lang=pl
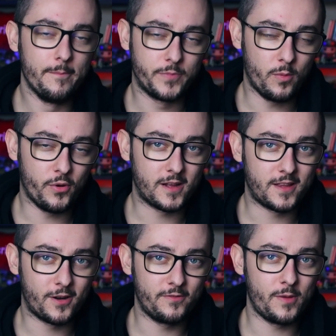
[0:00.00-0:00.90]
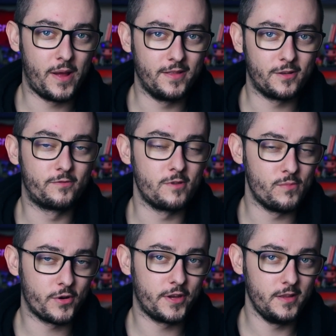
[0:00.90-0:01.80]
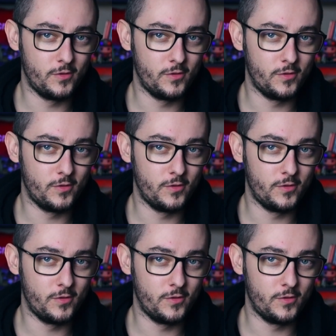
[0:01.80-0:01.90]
to bohaterowie będą w głębokiej